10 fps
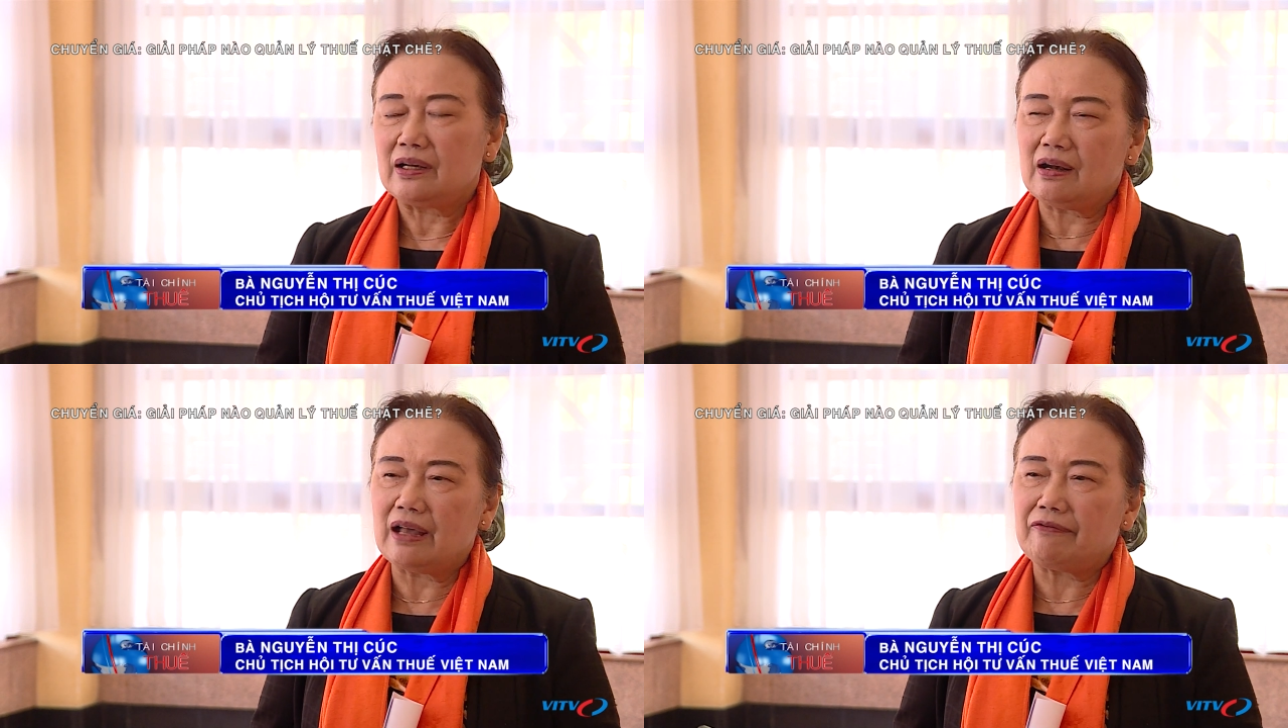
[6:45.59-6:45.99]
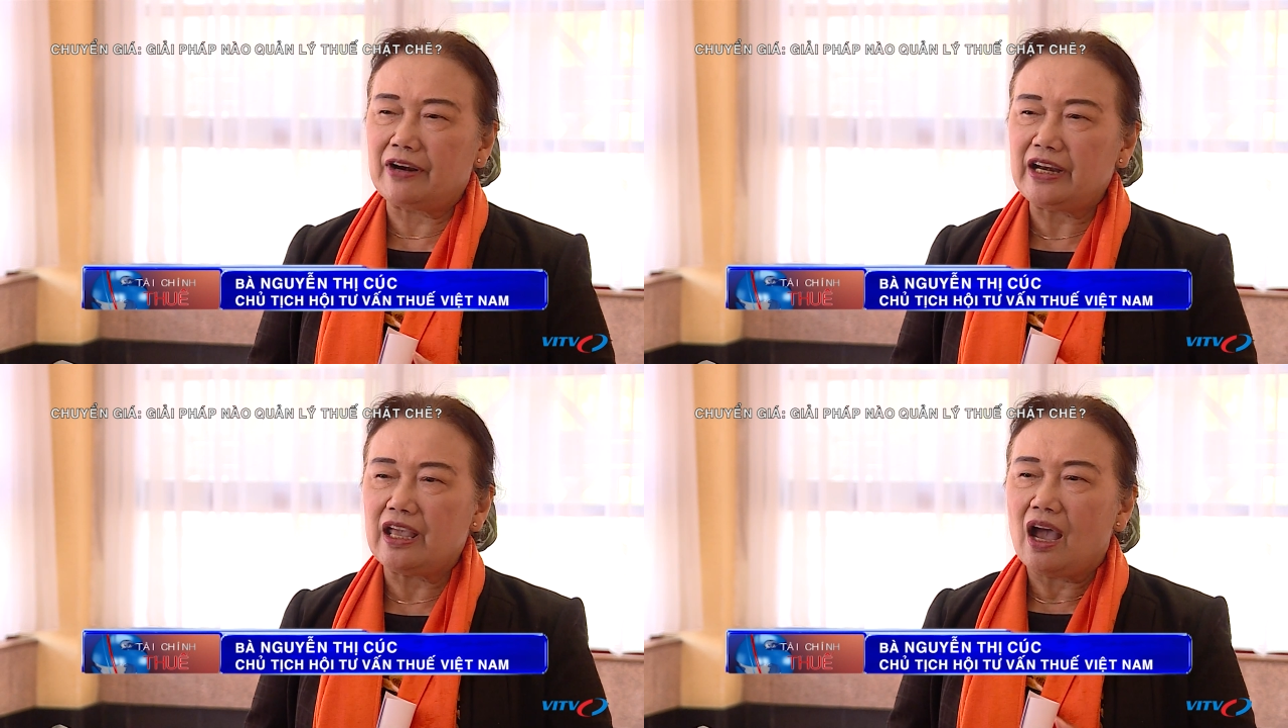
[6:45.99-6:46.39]
đó là
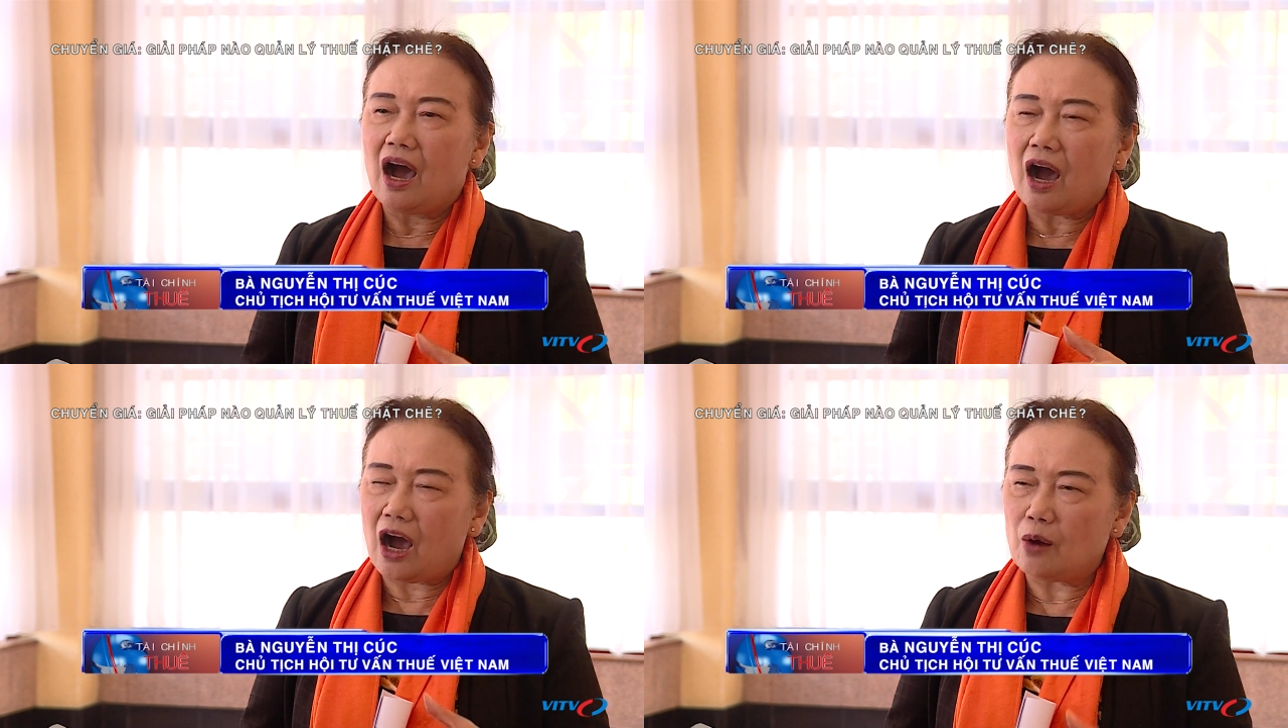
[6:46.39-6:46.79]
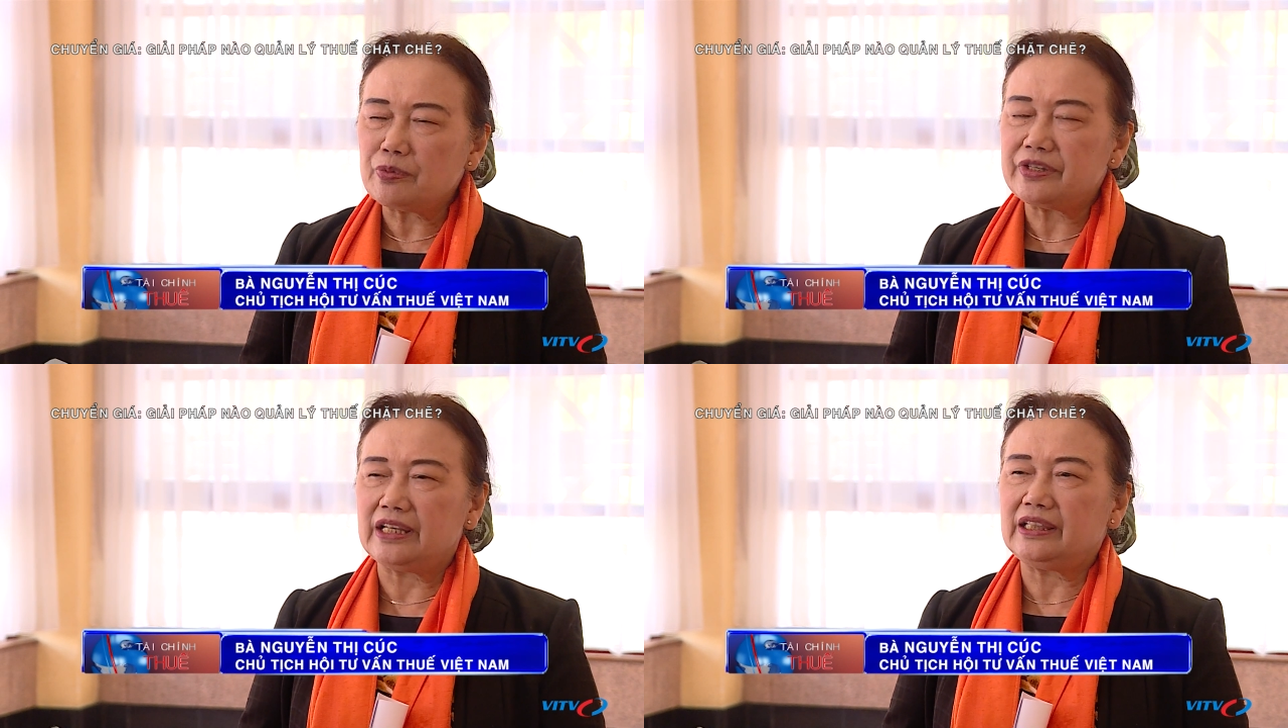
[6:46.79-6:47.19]
vấn đề
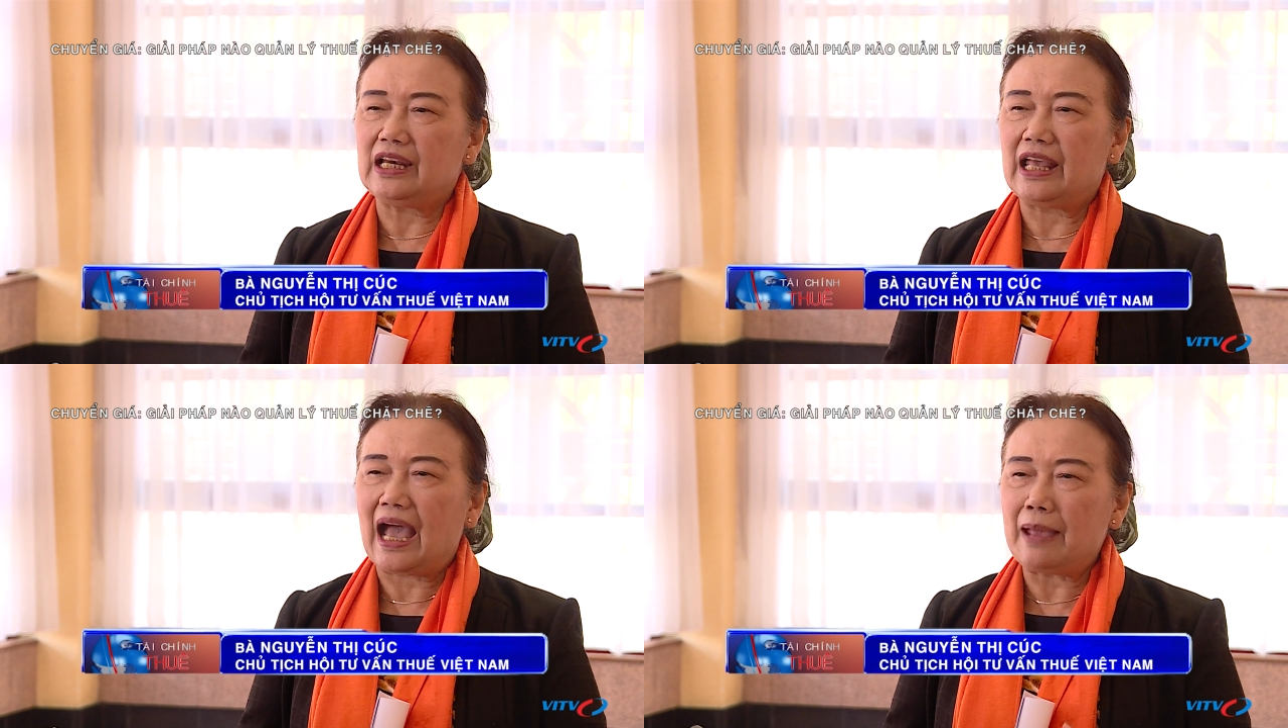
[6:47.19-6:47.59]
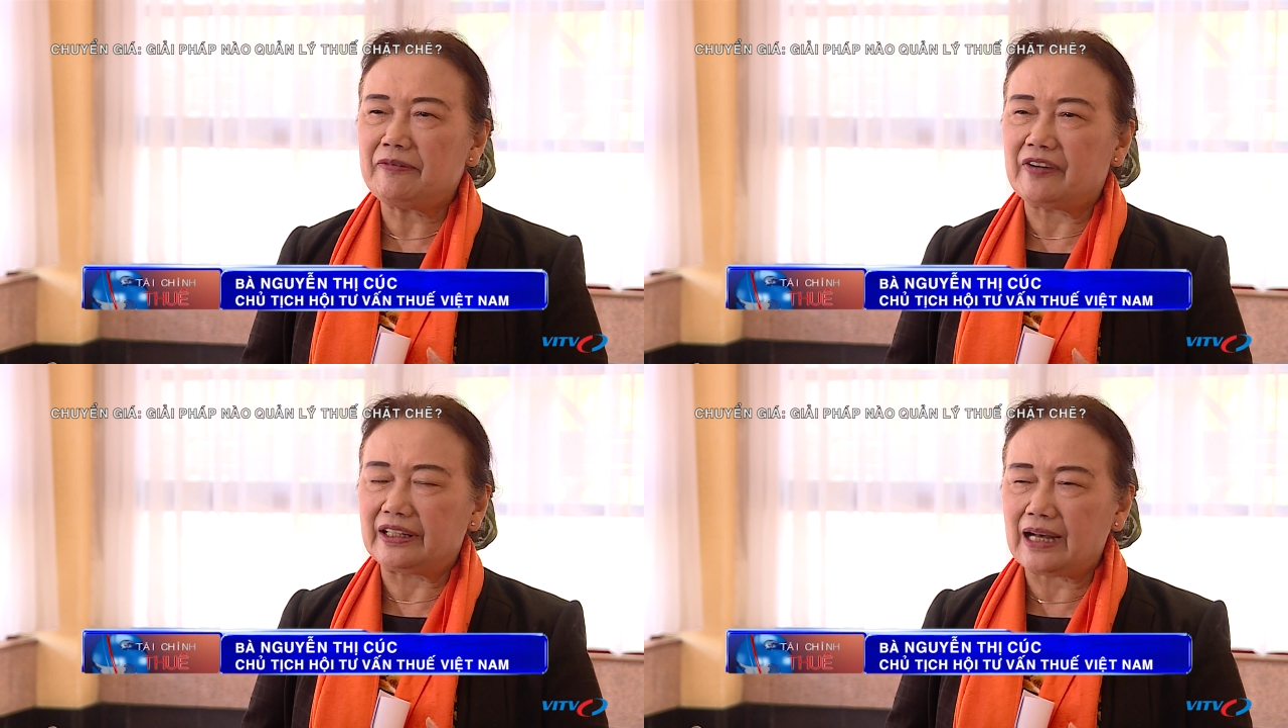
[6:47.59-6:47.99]
khống chế tỷ lệ hai
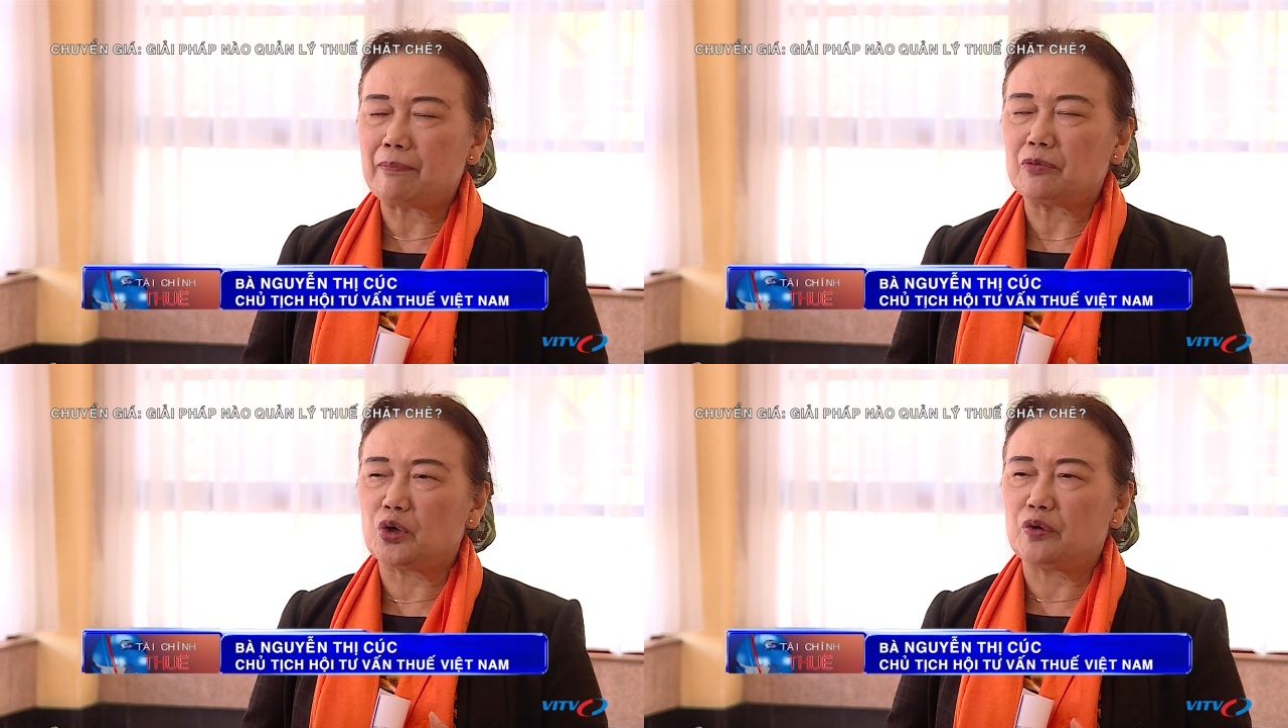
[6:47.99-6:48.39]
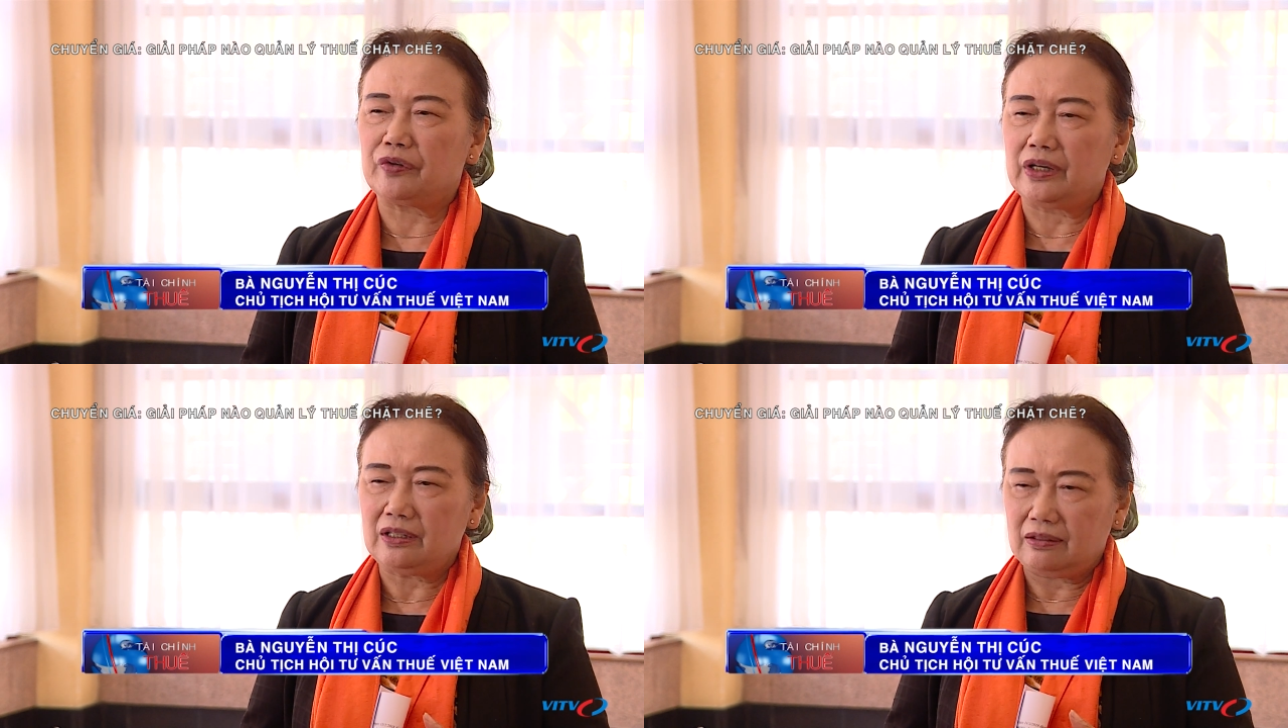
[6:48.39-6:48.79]
mươi phần trăm đối
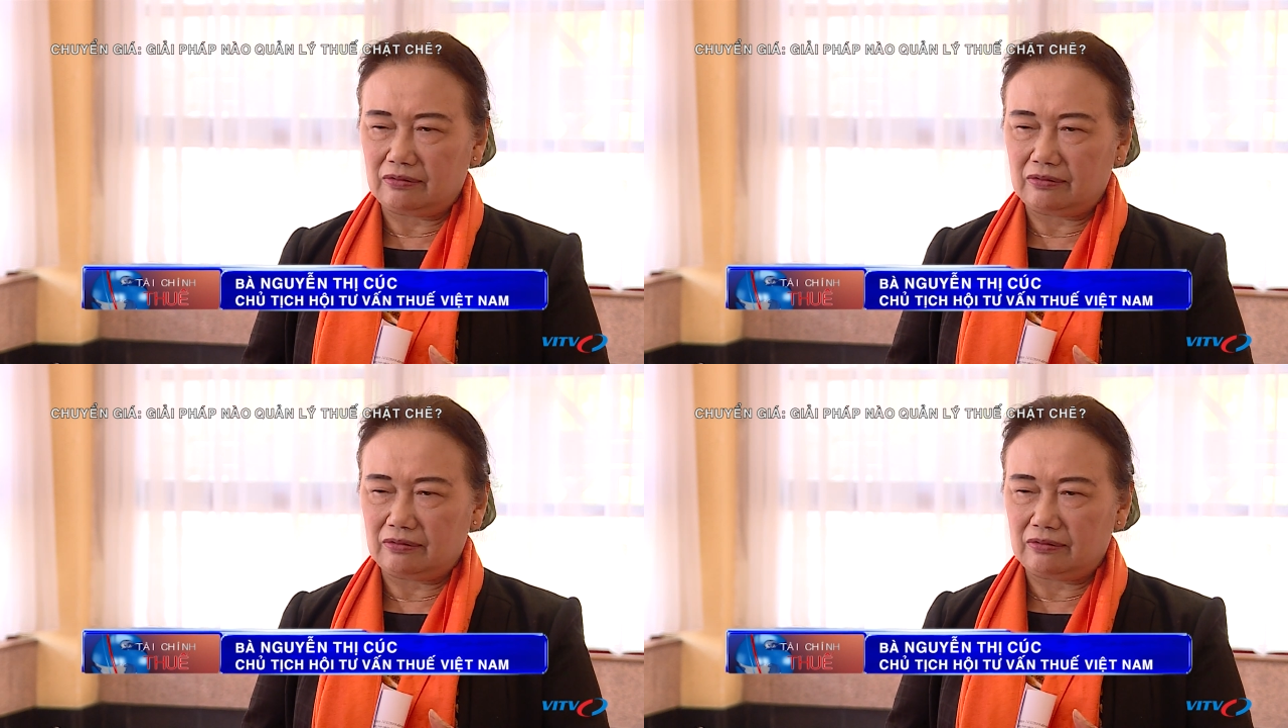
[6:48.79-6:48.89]
với